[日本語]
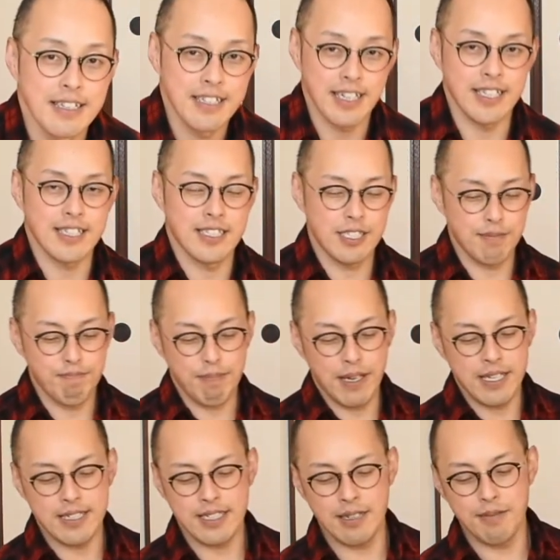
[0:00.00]
キャッチ失
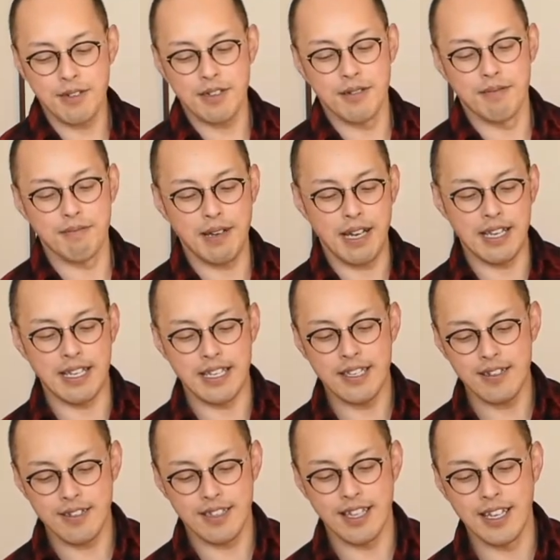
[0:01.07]
敗してもまあいい
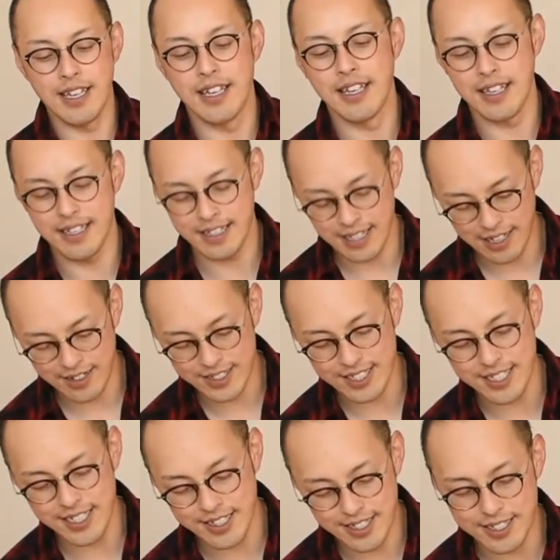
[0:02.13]
よって楽
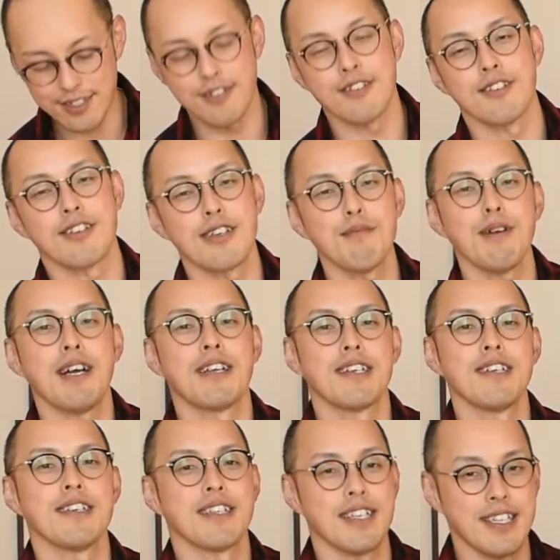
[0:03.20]
しいよねそういう時もあ
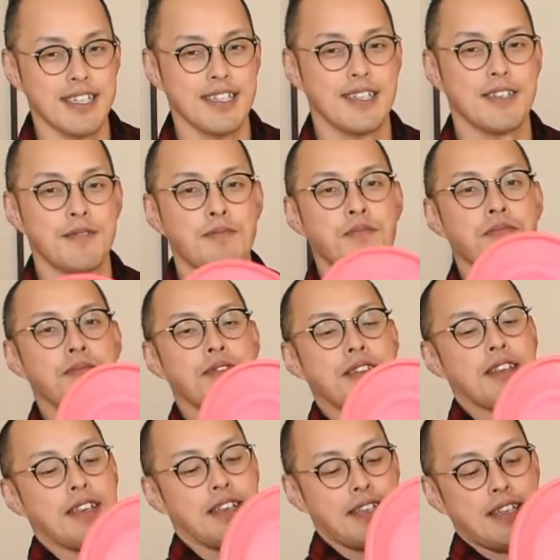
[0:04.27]
るよね
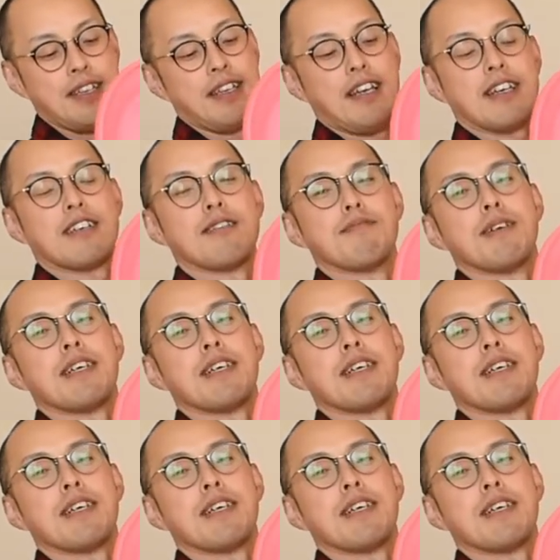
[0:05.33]
あく